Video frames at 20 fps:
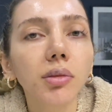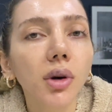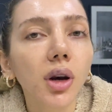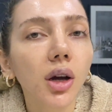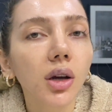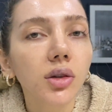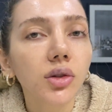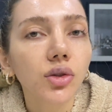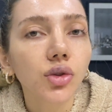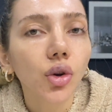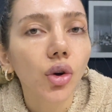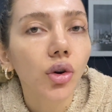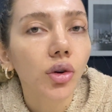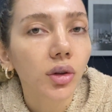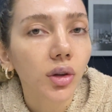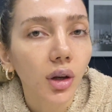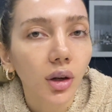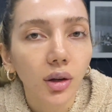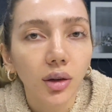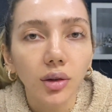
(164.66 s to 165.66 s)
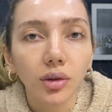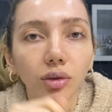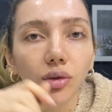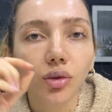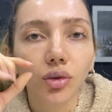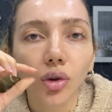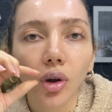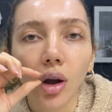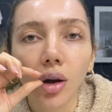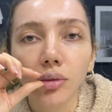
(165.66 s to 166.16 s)
Biraz ördek
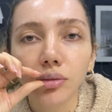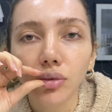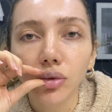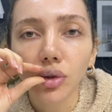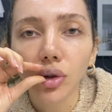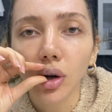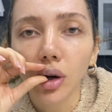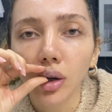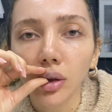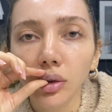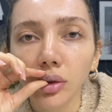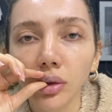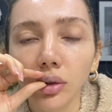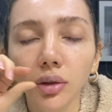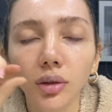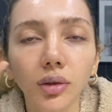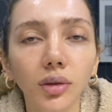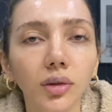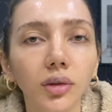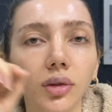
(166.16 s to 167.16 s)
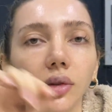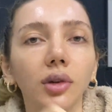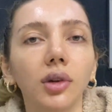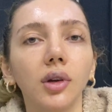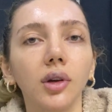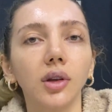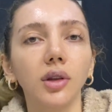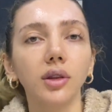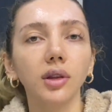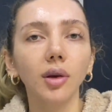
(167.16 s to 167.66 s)
dudağım şu an.
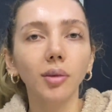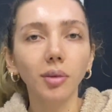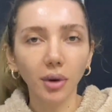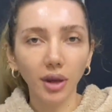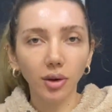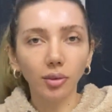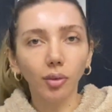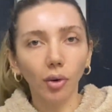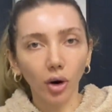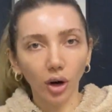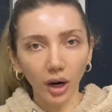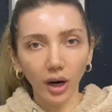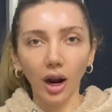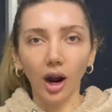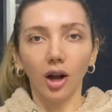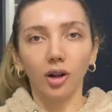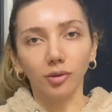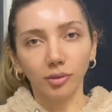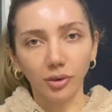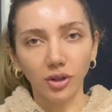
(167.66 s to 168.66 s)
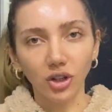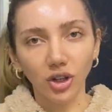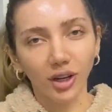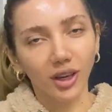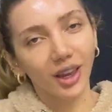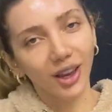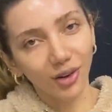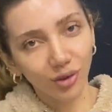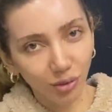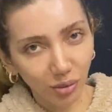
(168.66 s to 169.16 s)
Tabii ki böyle
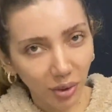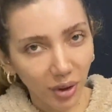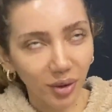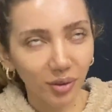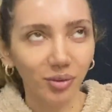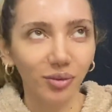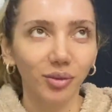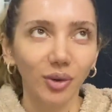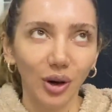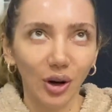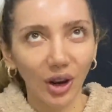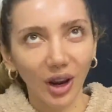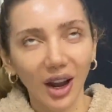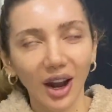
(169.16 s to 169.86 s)
kalmayacak yani umarım böyle